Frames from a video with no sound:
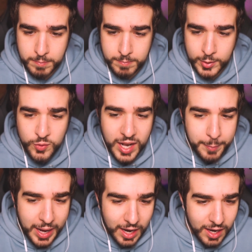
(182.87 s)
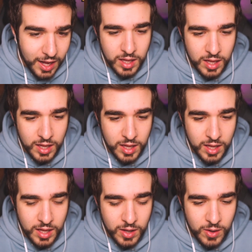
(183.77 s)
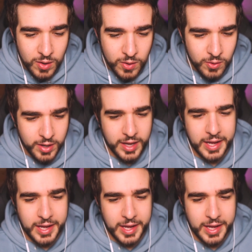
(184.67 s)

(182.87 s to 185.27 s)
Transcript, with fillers: Dov'è la palla? Ok.